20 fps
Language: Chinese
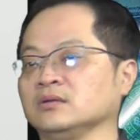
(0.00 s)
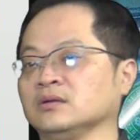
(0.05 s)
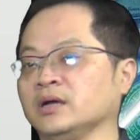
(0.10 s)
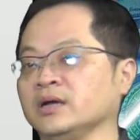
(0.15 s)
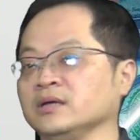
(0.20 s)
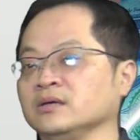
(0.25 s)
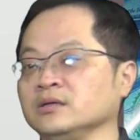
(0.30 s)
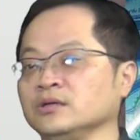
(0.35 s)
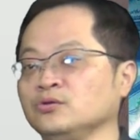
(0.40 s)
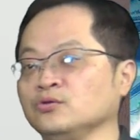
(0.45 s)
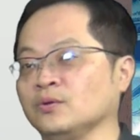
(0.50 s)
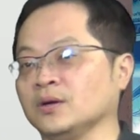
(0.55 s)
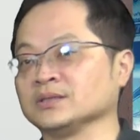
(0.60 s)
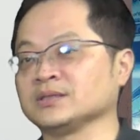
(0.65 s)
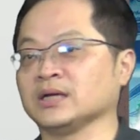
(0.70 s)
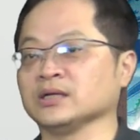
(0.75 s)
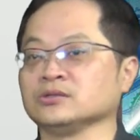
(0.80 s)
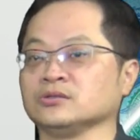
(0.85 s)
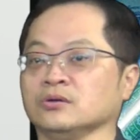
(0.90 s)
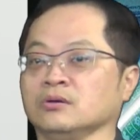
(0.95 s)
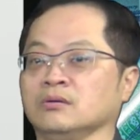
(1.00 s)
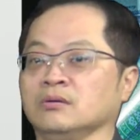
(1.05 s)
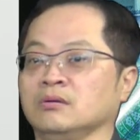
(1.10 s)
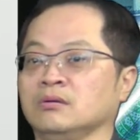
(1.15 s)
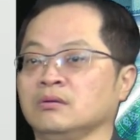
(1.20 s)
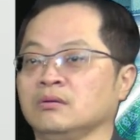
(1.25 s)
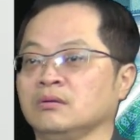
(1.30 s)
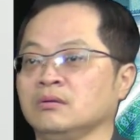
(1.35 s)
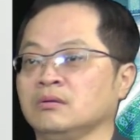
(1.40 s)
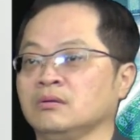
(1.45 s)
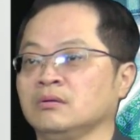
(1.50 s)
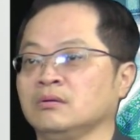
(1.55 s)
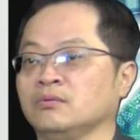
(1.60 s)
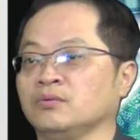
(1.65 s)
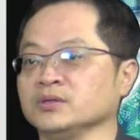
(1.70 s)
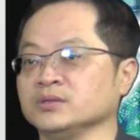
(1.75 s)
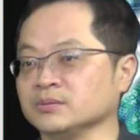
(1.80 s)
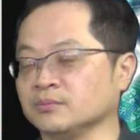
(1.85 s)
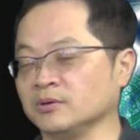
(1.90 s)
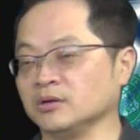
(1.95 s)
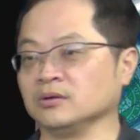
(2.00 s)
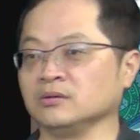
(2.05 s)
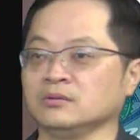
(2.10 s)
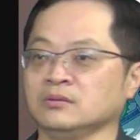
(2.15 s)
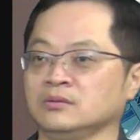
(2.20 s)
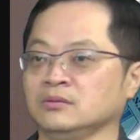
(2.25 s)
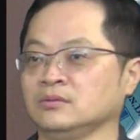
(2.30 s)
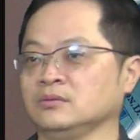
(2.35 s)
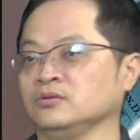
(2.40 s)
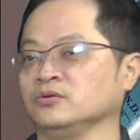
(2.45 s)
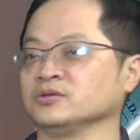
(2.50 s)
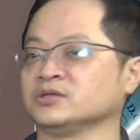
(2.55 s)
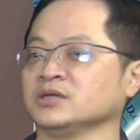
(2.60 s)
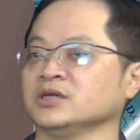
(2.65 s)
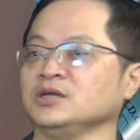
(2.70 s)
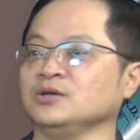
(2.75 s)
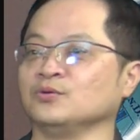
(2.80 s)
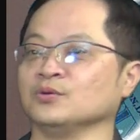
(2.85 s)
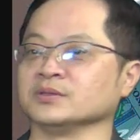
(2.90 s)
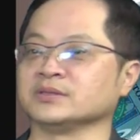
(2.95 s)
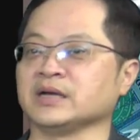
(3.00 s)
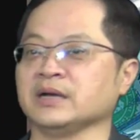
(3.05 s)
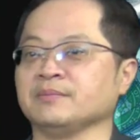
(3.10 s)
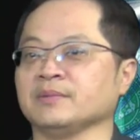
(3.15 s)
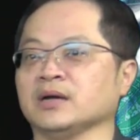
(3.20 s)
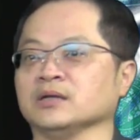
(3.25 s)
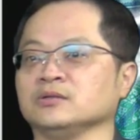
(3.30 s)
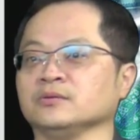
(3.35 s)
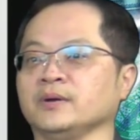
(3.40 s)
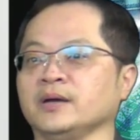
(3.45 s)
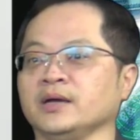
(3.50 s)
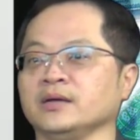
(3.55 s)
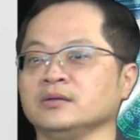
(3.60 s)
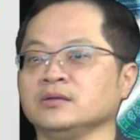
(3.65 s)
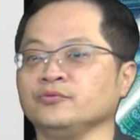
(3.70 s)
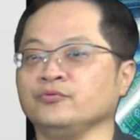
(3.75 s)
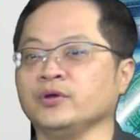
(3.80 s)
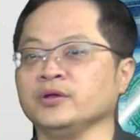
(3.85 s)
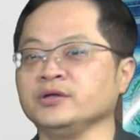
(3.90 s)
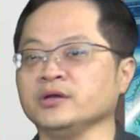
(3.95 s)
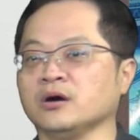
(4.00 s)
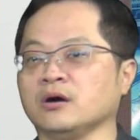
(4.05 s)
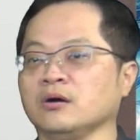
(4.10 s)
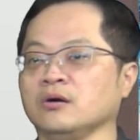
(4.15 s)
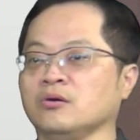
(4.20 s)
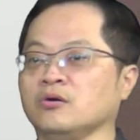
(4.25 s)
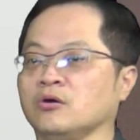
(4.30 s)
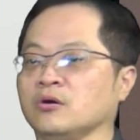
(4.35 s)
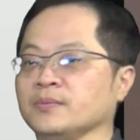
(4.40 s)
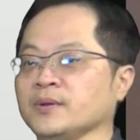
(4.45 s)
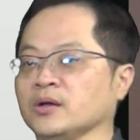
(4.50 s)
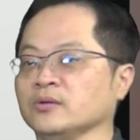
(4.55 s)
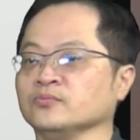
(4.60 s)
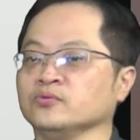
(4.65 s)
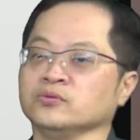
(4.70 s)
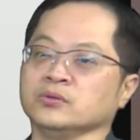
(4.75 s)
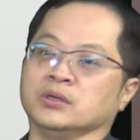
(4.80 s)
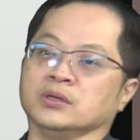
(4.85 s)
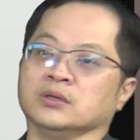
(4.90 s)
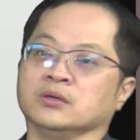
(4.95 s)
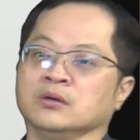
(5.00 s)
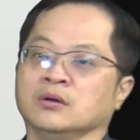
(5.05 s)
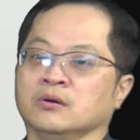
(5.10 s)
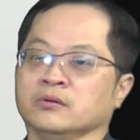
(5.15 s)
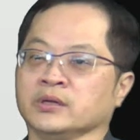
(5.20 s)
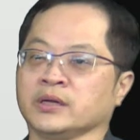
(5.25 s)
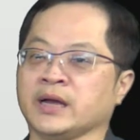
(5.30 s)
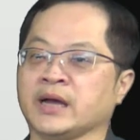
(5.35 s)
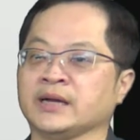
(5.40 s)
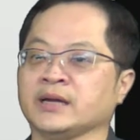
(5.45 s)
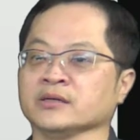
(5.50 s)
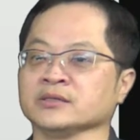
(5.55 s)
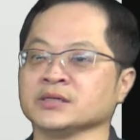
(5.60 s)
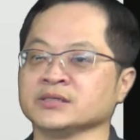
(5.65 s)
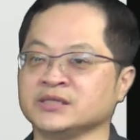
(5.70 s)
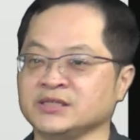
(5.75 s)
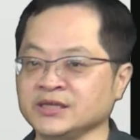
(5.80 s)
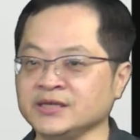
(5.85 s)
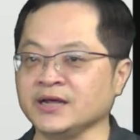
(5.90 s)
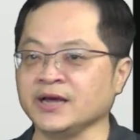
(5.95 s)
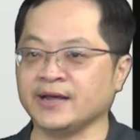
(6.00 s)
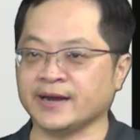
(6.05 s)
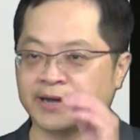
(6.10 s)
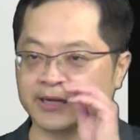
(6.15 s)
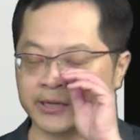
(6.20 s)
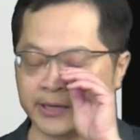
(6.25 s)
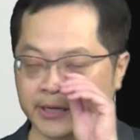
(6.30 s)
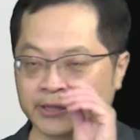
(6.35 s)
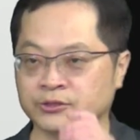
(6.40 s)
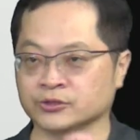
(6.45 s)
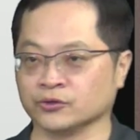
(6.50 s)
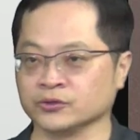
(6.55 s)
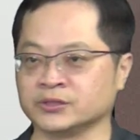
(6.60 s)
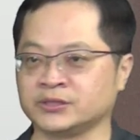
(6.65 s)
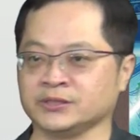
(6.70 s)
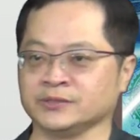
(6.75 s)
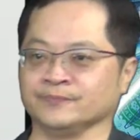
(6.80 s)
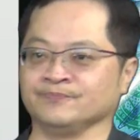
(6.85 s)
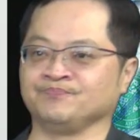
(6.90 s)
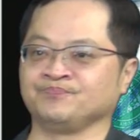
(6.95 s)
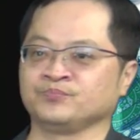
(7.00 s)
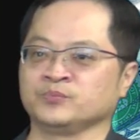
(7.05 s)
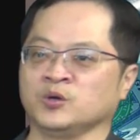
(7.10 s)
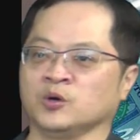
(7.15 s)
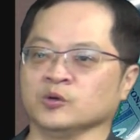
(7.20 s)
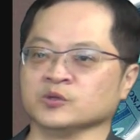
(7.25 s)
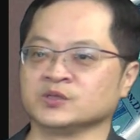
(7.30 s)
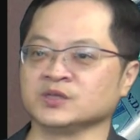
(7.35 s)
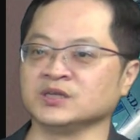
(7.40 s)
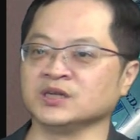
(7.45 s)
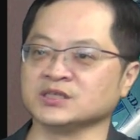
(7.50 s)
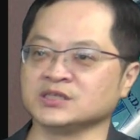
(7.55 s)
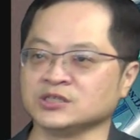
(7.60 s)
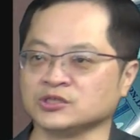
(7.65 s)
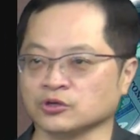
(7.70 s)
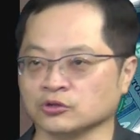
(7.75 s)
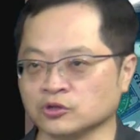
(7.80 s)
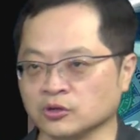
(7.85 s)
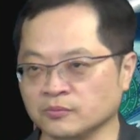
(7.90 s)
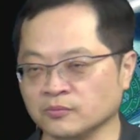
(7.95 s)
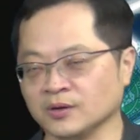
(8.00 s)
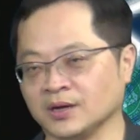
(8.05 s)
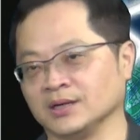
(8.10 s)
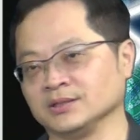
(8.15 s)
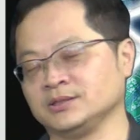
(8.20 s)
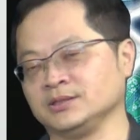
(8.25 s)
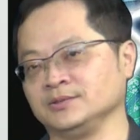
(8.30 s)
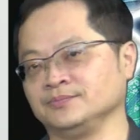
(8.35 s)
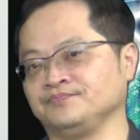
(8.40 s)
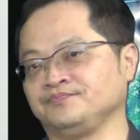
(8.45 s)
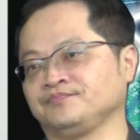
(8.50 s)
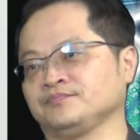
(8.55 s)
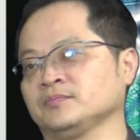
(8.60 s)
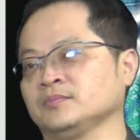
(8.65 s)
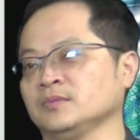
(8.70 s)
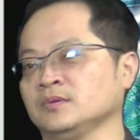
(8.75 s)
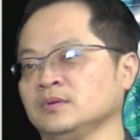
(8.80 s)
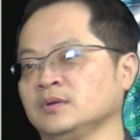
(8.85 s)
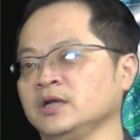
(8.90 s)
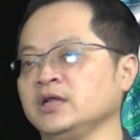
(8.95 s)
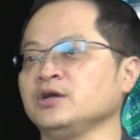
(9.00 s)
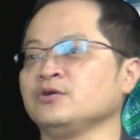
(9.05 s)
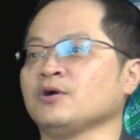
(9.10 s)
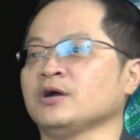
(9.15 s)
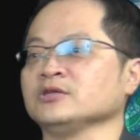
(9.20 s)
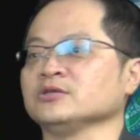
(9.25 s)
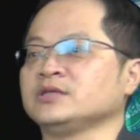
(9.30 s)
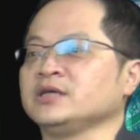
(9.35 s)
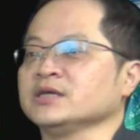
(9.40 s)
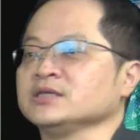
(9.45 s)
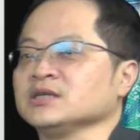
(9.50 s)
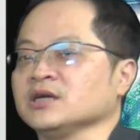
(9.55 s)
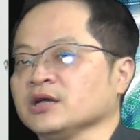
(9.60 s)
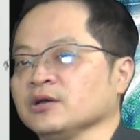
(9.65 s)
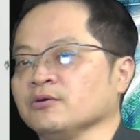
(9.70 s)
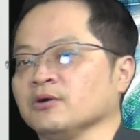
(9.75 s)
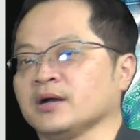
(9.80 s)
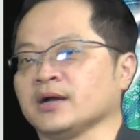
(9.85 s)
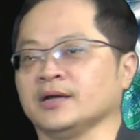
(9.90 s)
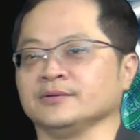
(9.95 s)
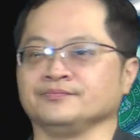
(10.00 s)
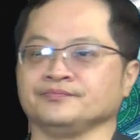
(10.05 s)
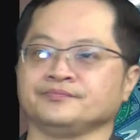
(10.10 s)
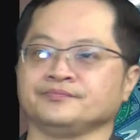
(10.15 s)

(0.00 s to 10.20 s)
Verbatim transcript: 哎，一路往上走，为什么？有森林火灾嘛？对不对？原油哦，标普普尔哦，你看到这今年以来的一个走势哦，真的是走通膨行情。另外就贴这个给我看，